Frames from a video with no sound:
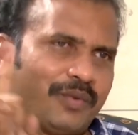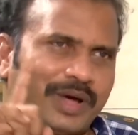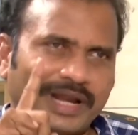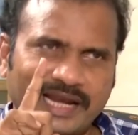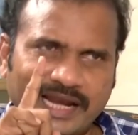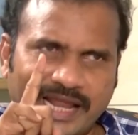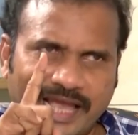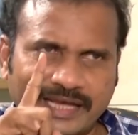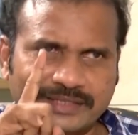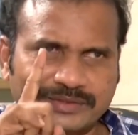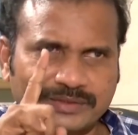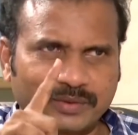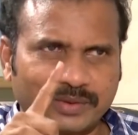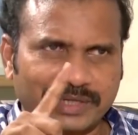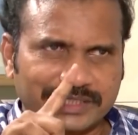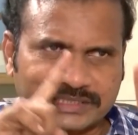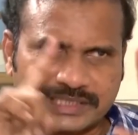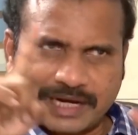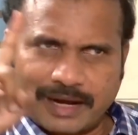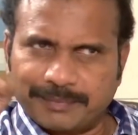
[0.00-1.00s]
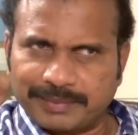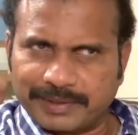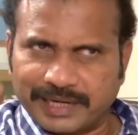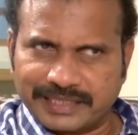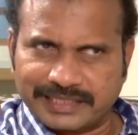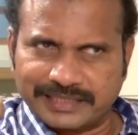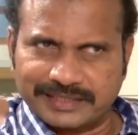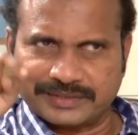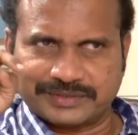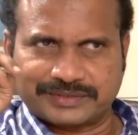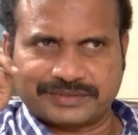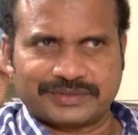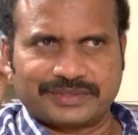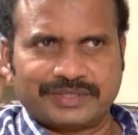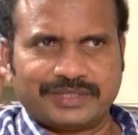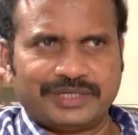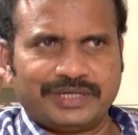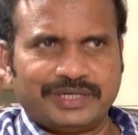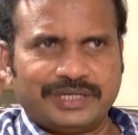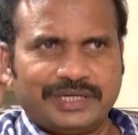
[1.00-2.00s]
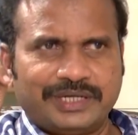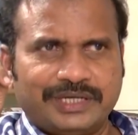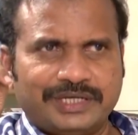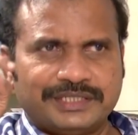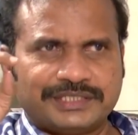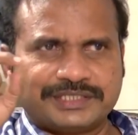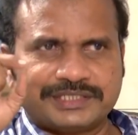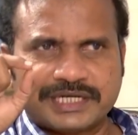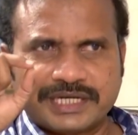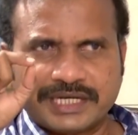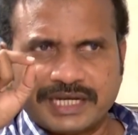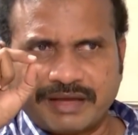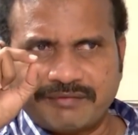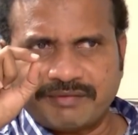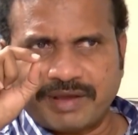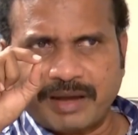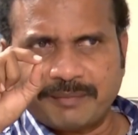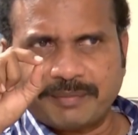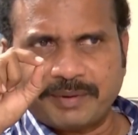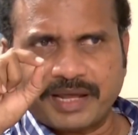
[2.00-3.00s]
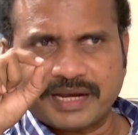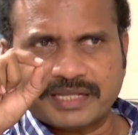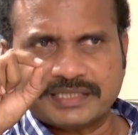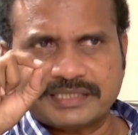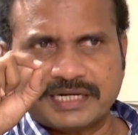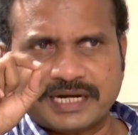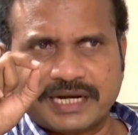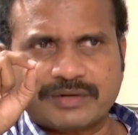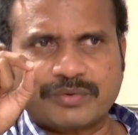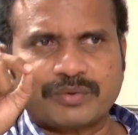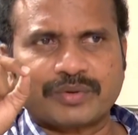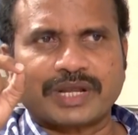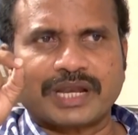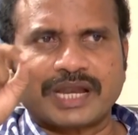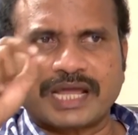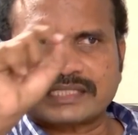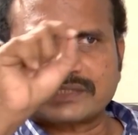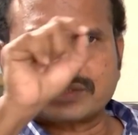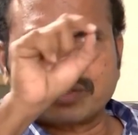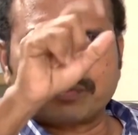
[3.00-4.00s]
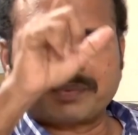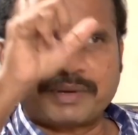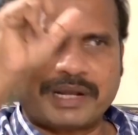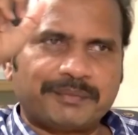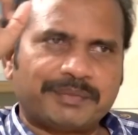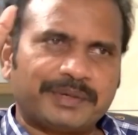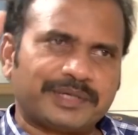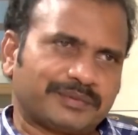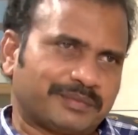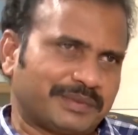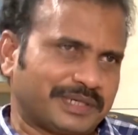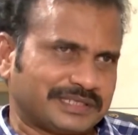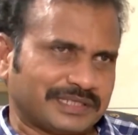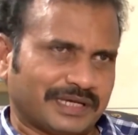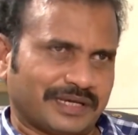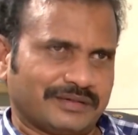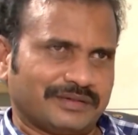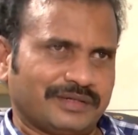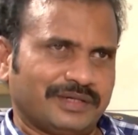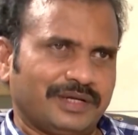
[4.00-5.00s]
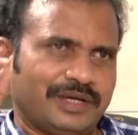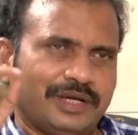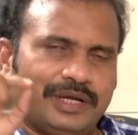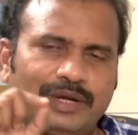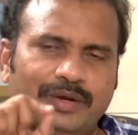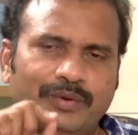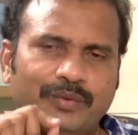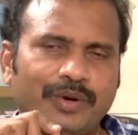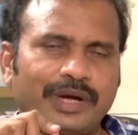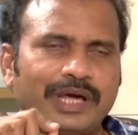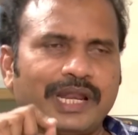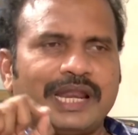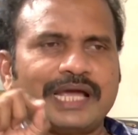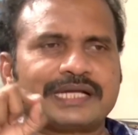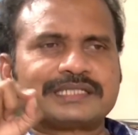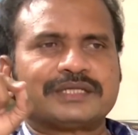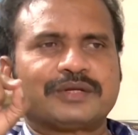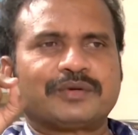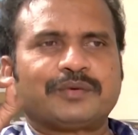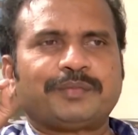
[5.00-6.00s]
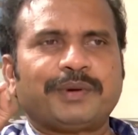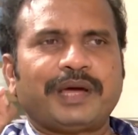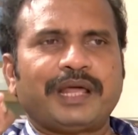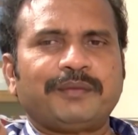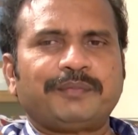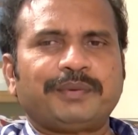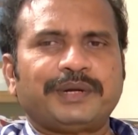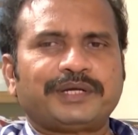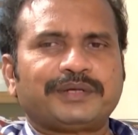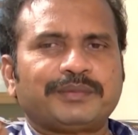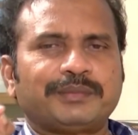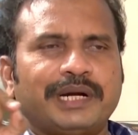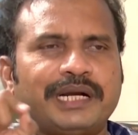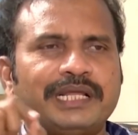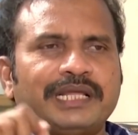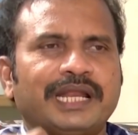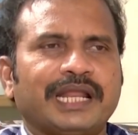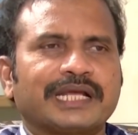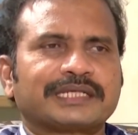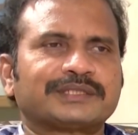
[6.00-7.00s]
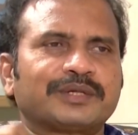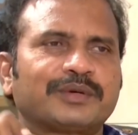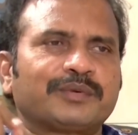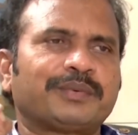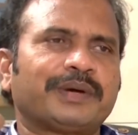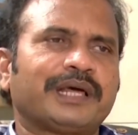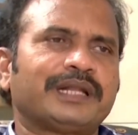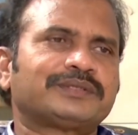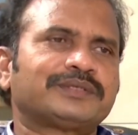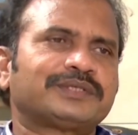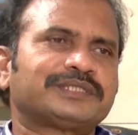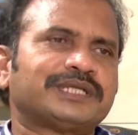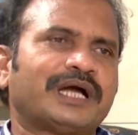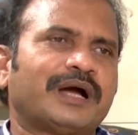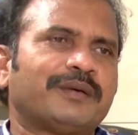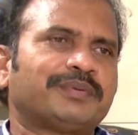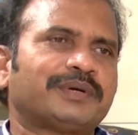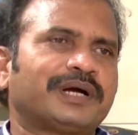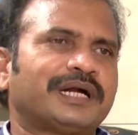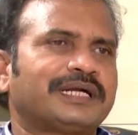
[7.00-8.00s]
వన్ ల్యాక్తో ఒక షాప్ కట్టేయచ్చు చిన్న వ్యాపారం చేయడానికి ఒక లక్ష రూపాయల పెట్టుబడి చాలు ఒక లక్ష రూపాయల పెట్టుబడి లక్ష రూపాయలతో షాపు